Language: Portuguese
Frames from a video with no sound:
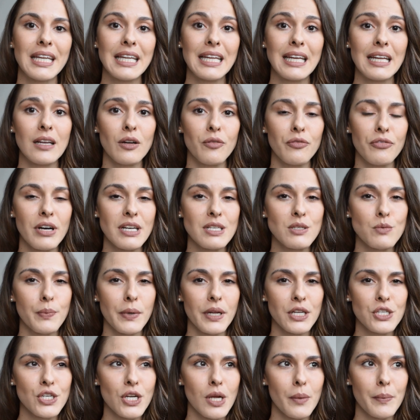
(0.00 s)
nele eu faço
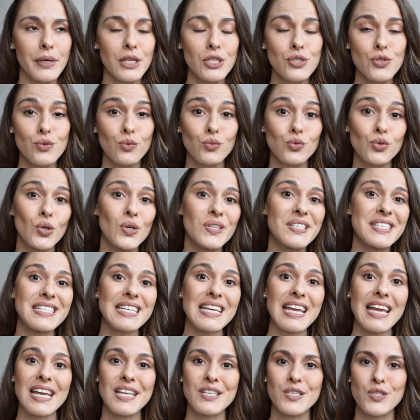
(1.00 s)
praticamente um
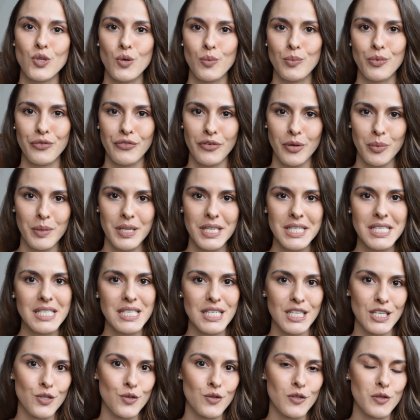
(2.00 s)
dossiê sobre o
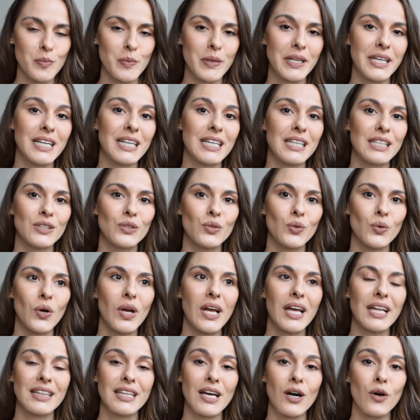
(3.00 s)
feminicídio, explicando
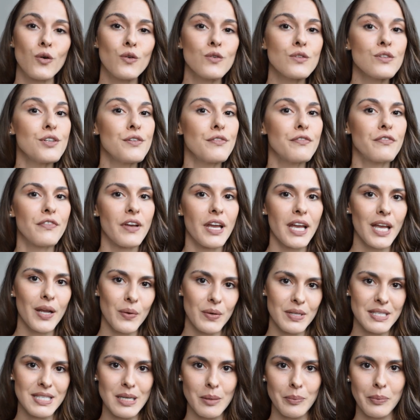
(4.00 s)
da onde veio
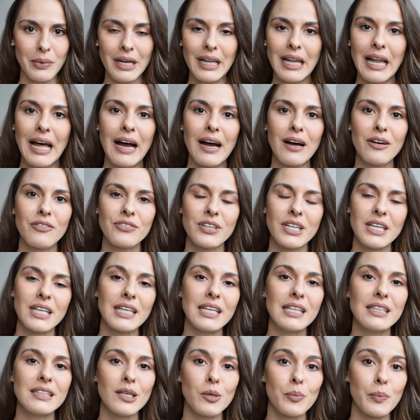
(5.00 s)
essa palavra
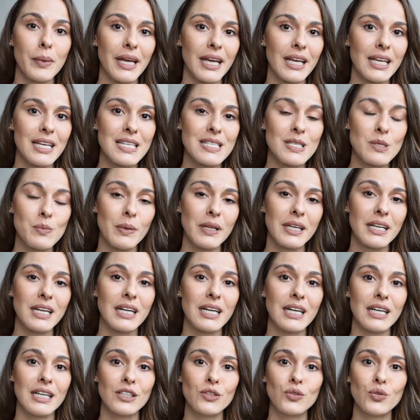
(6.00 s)
e também
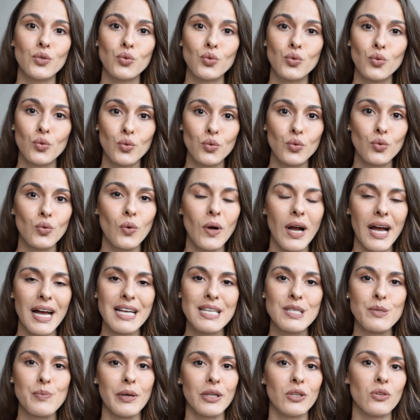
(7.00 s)
explicando tudo a
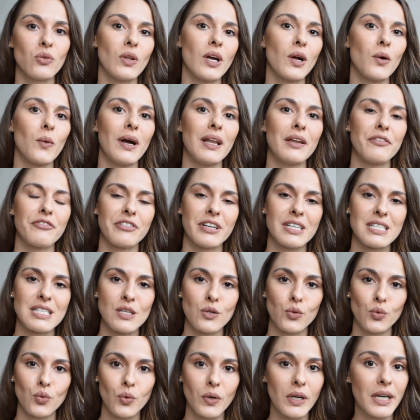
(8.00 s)
respeito da
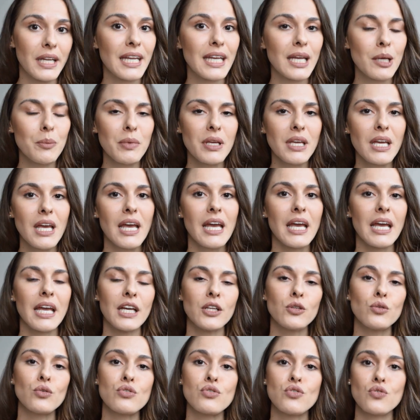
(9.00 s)
qualificação do crime
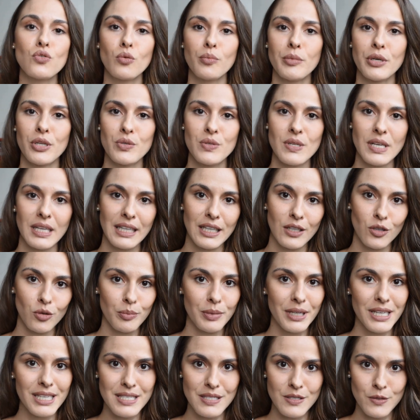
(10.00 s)
e dos números aqui no
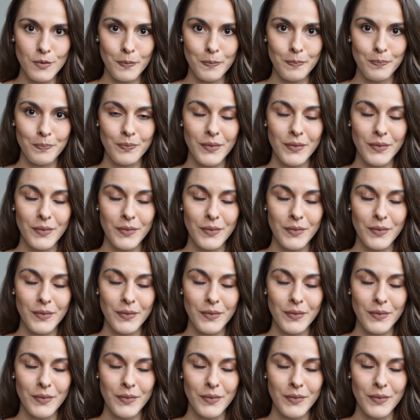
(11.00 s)
Brasil.